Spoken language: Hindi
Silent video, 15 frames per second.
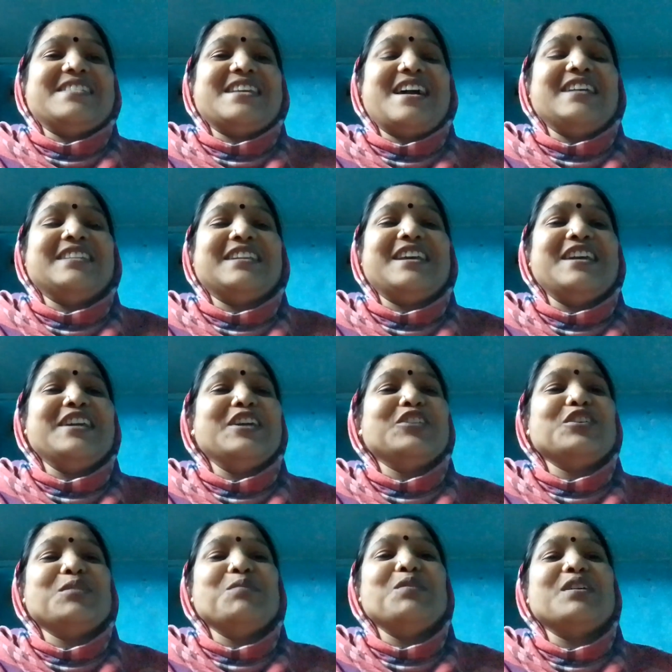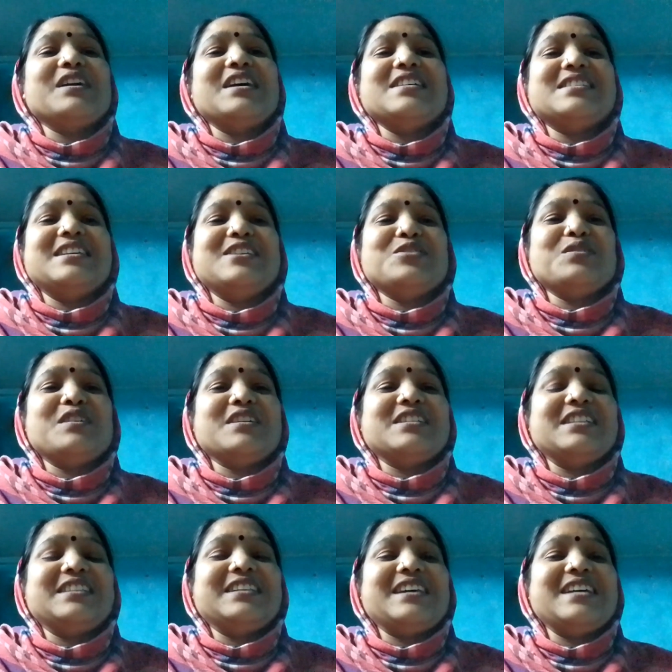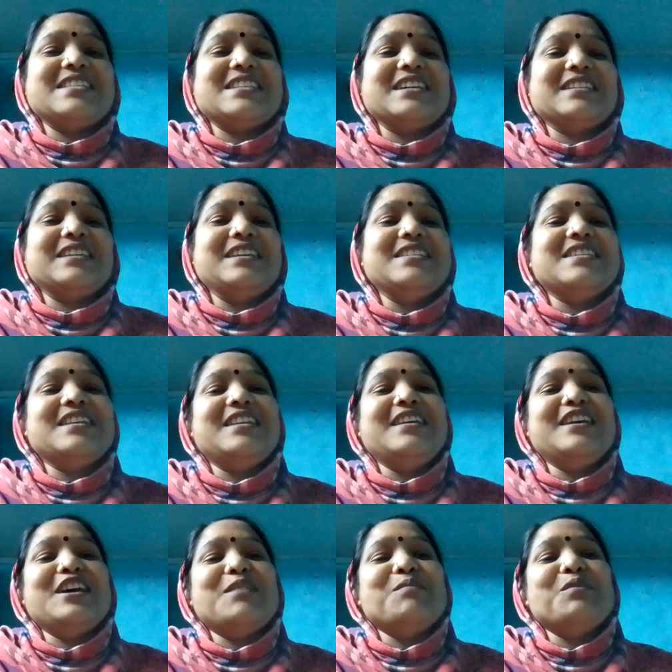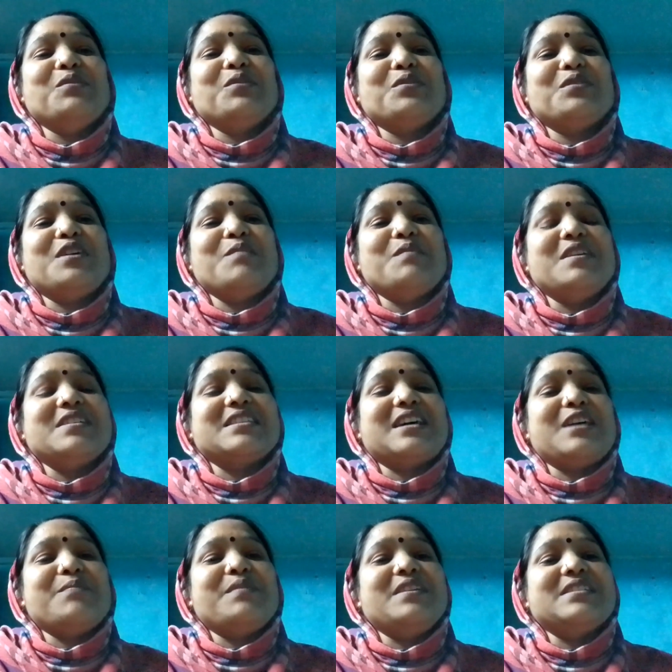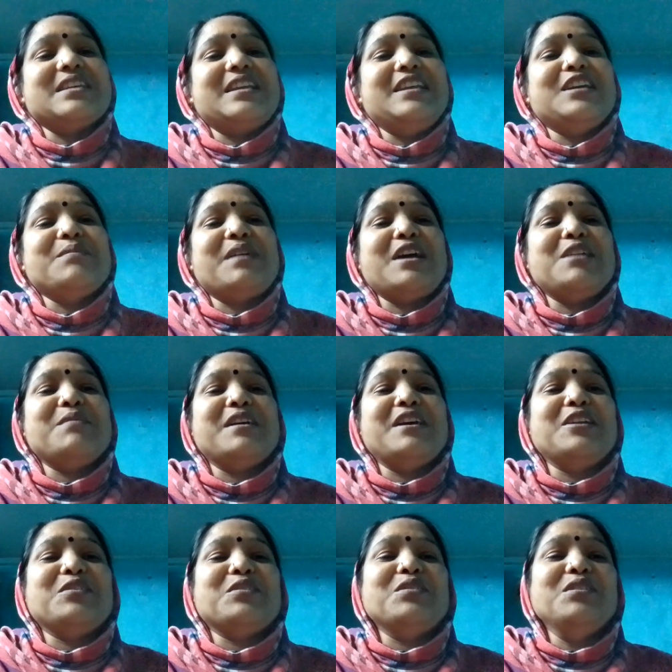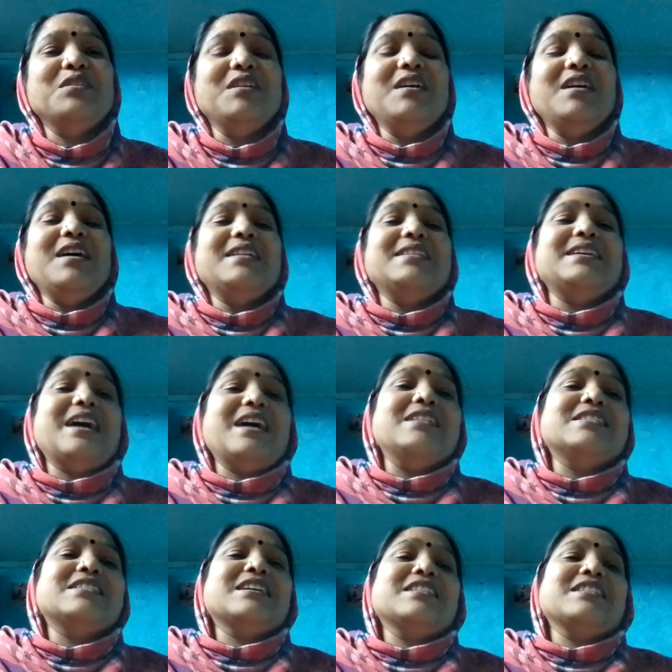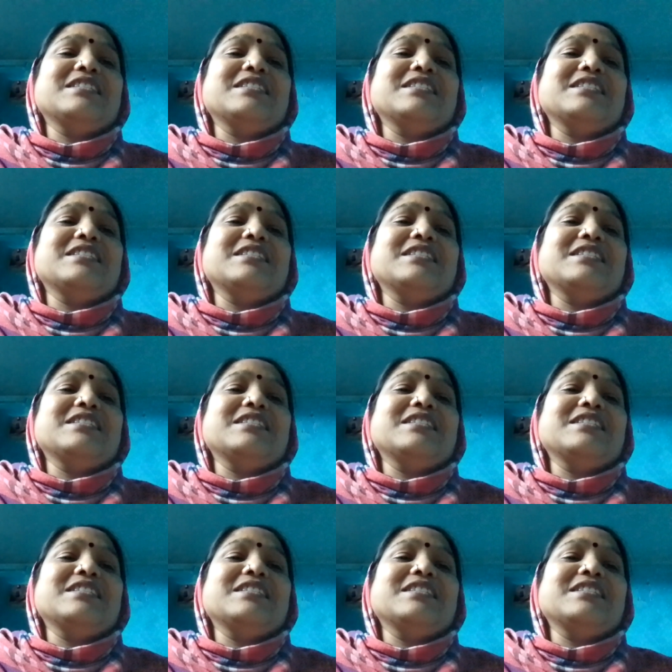साथ रहेंगे तो हम लोग कैसे सुरक्षित रह सकते इसीलिए हम लोग को हमेशा अपने सैनिक भाई बहन को ध्यान